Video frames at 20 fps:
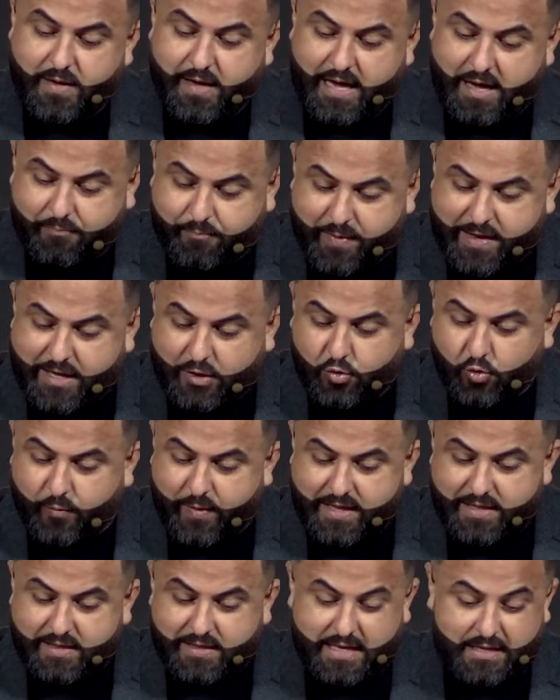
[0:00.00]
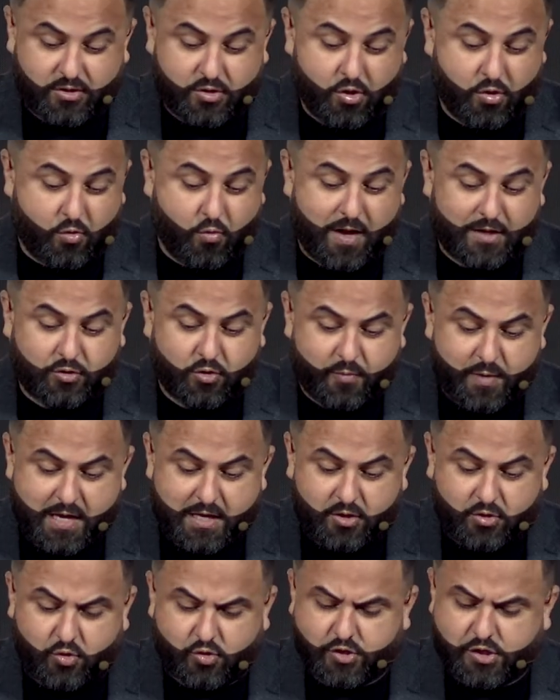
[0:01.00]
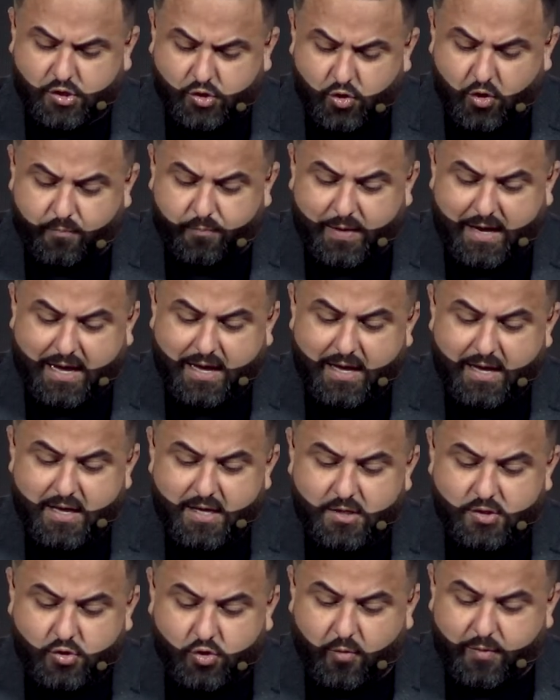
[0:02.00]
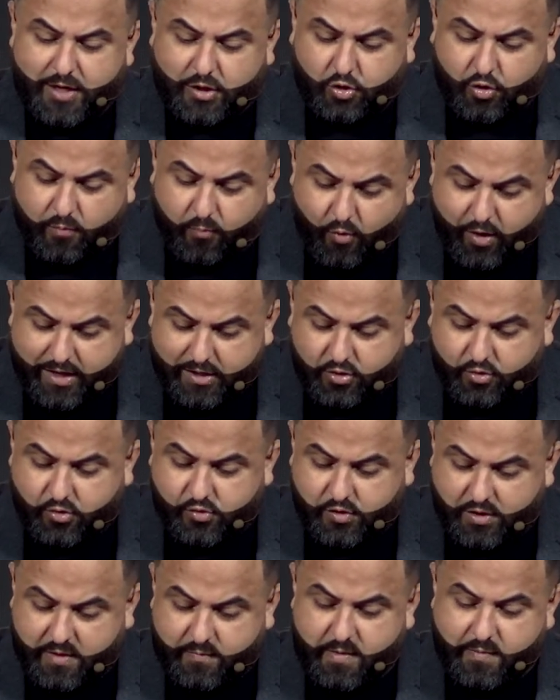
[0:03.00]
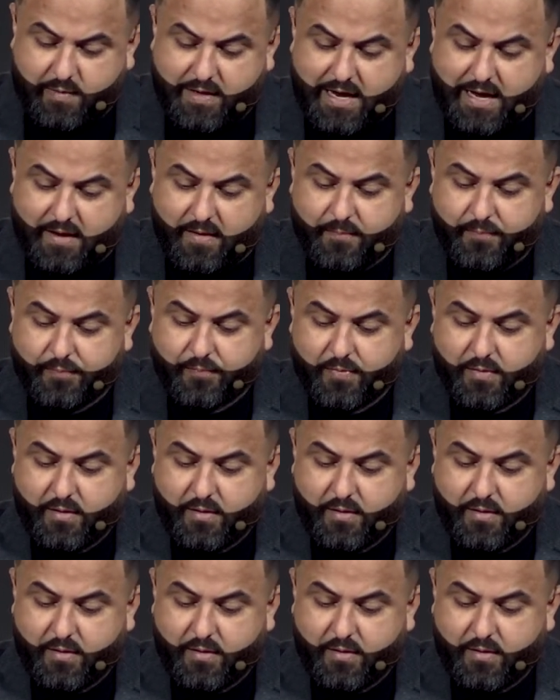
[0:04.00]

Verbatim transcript: Espíritu ven dentro de los cuatro vientos y sopla sobre estos muertos y vivirán.